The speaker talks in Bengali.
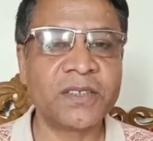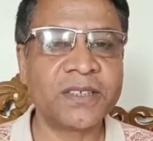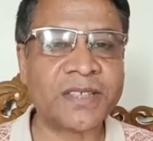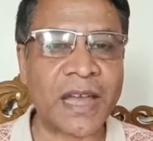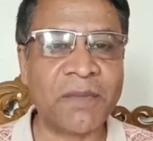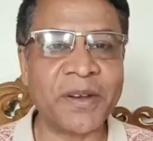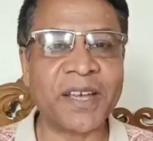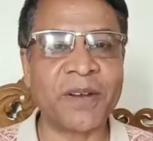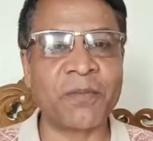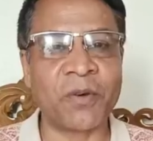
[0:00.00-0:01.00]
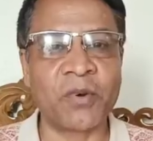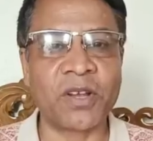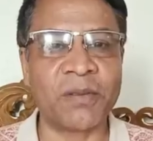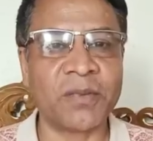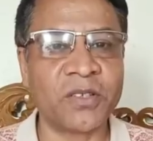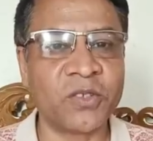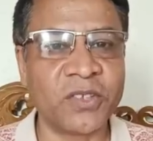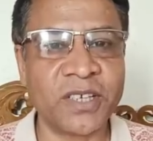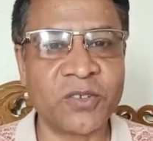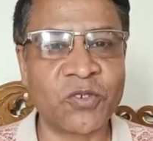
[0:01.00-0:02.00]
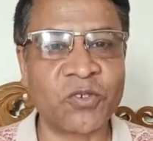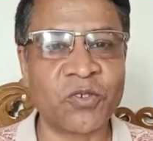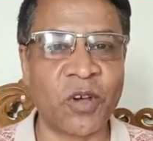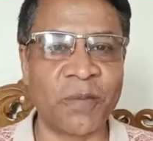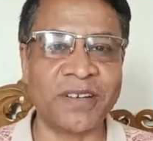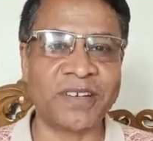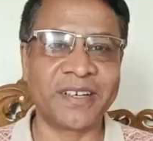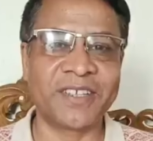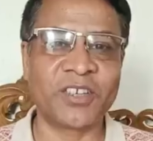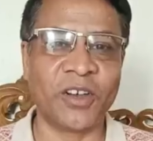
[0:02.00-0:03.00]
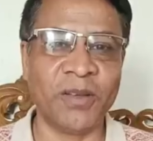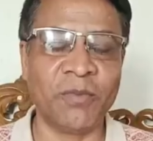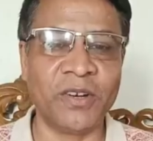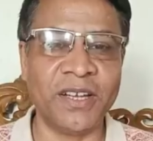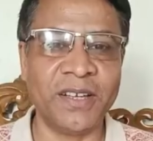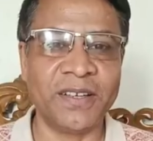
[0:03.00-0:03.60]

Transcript: টাই ব্রেকার পর্বটা আমরা যদি একটু কমেন্ট্রি ছলে বলি